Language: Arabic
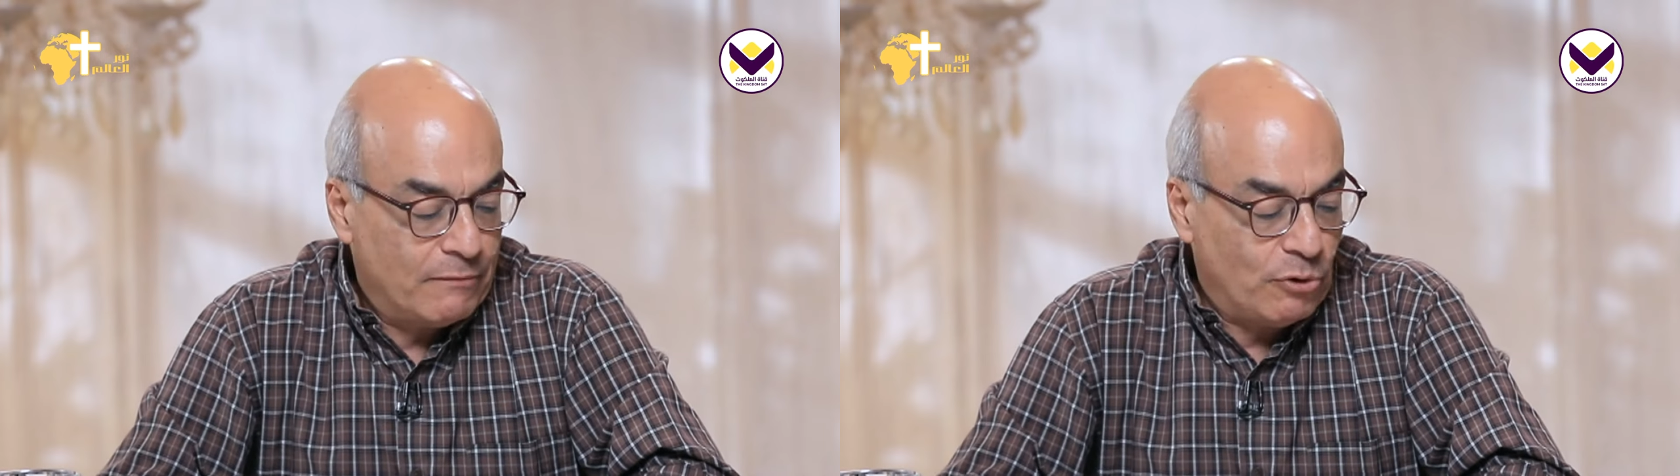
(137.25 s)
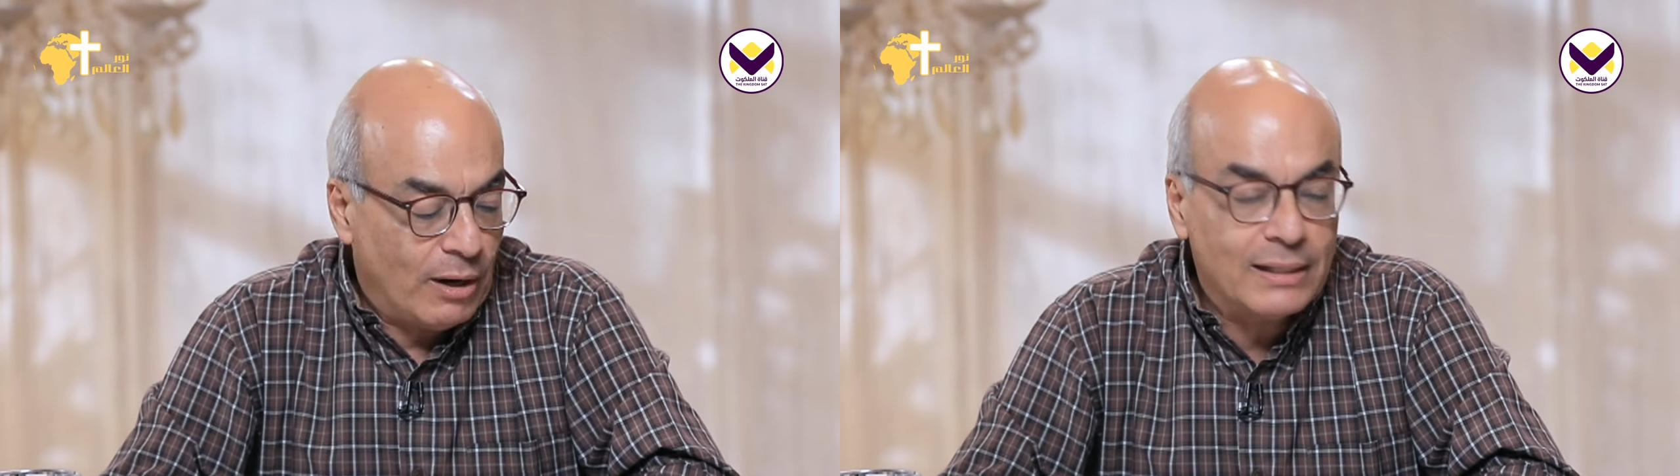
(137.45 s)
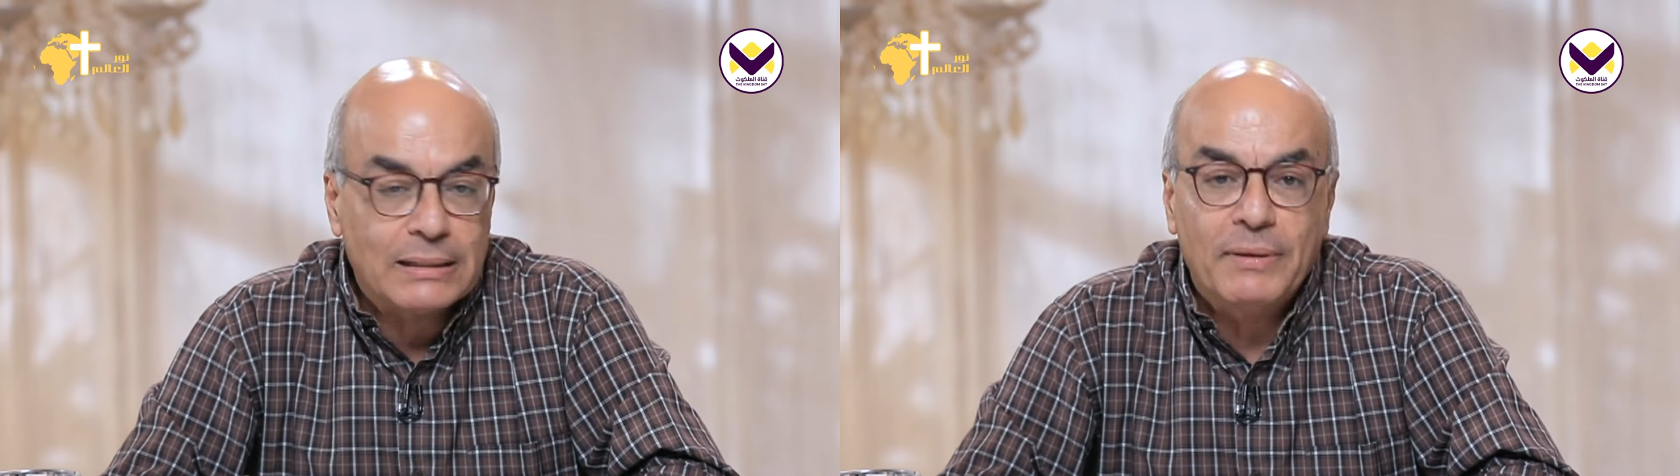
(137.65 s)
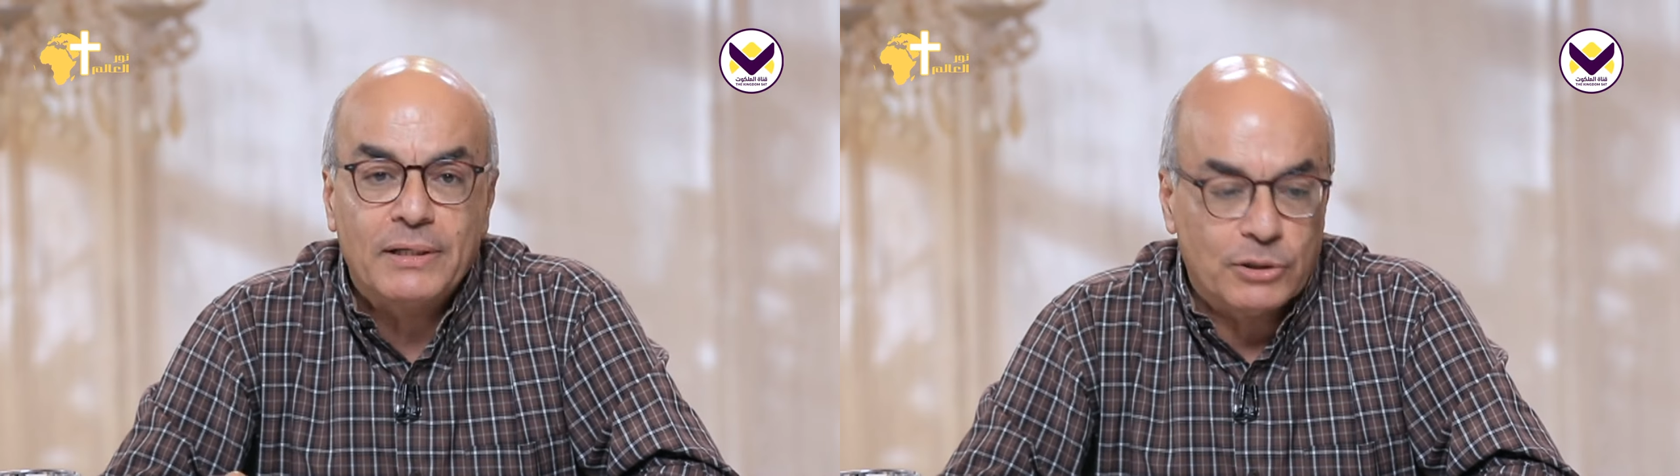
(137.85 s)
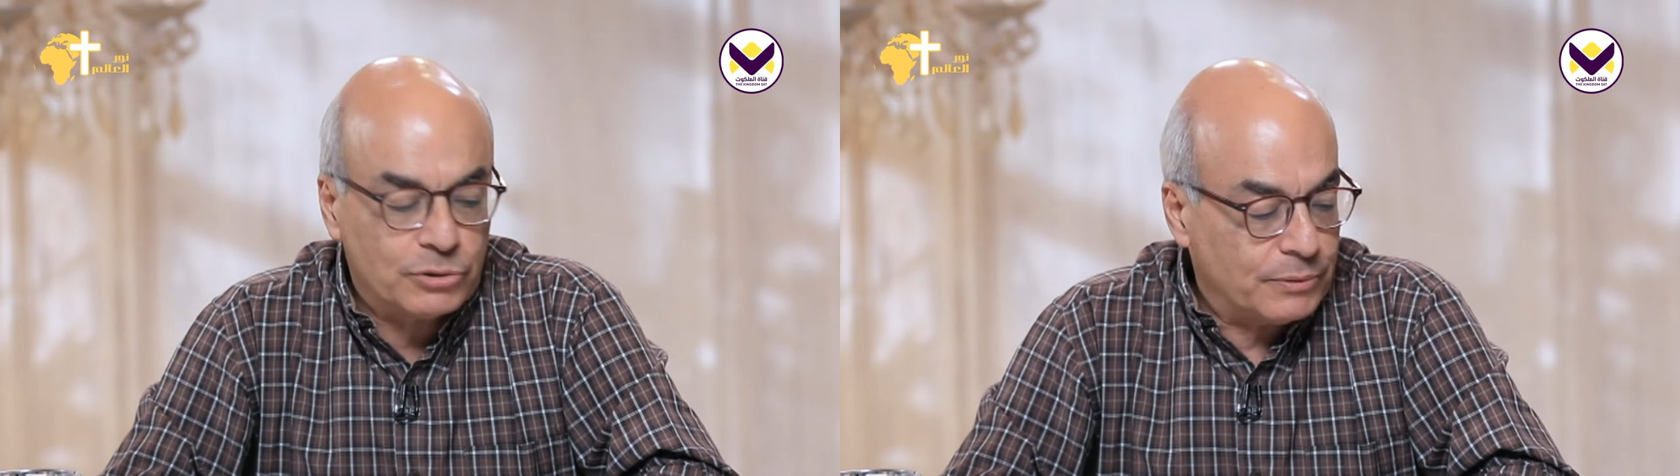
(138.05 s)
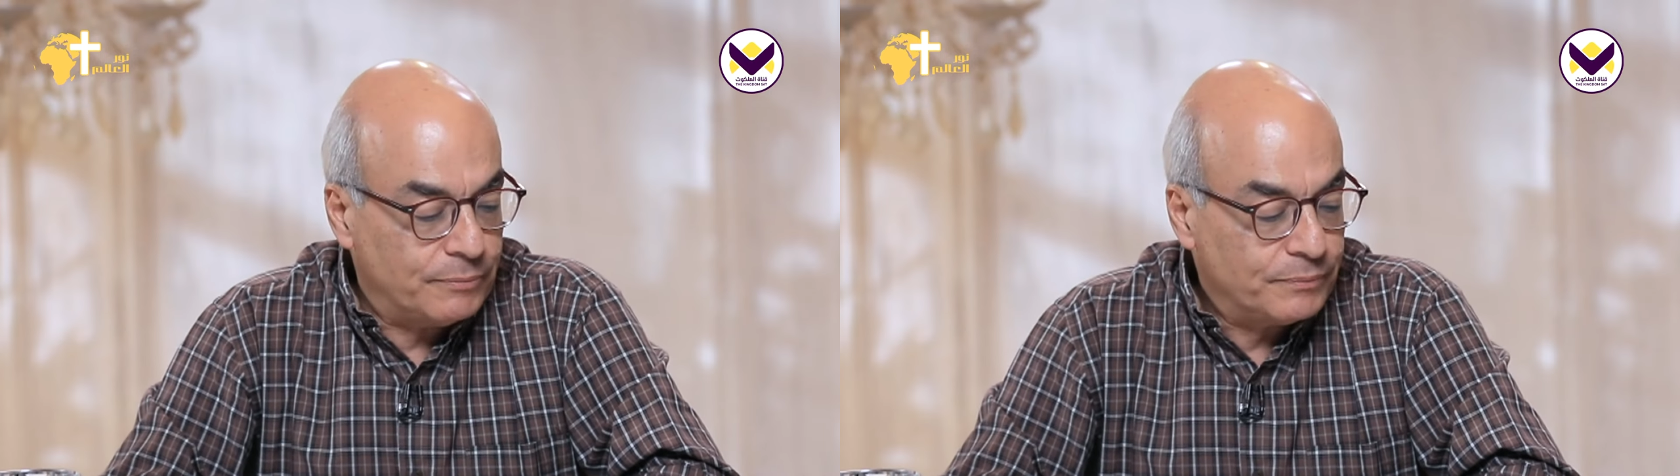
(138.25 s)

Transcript: في يوحنا 8 عشر